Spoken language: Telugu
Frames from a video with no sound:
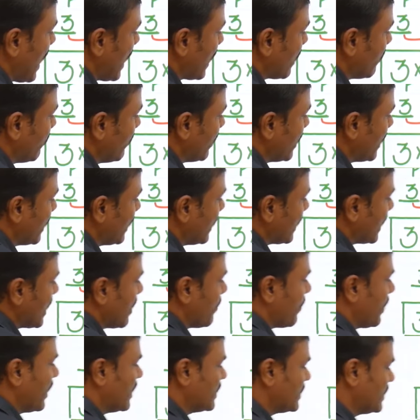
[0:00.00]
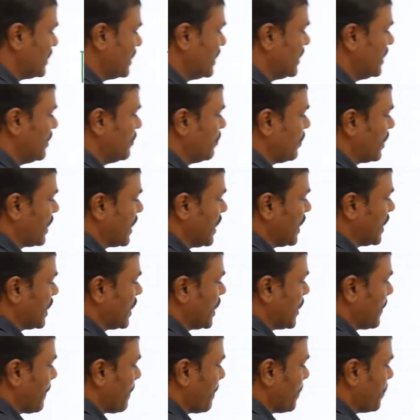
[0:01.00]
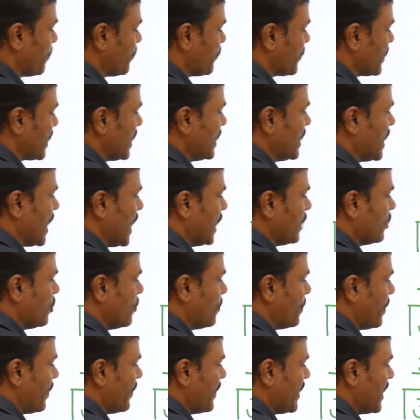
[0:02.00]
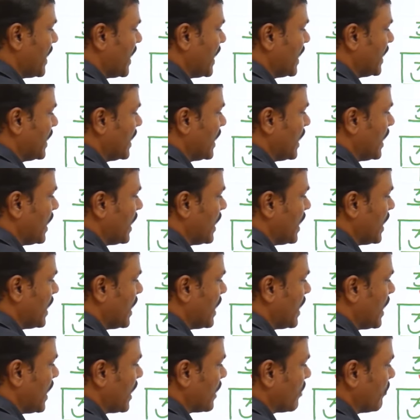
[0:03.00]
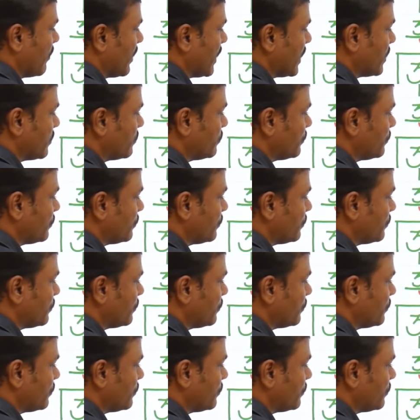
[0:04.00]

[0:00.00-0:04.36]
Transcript: అరవై అనే కెపాసిటీని నింపడానికి నాలుగు పదిహేనుల అరవై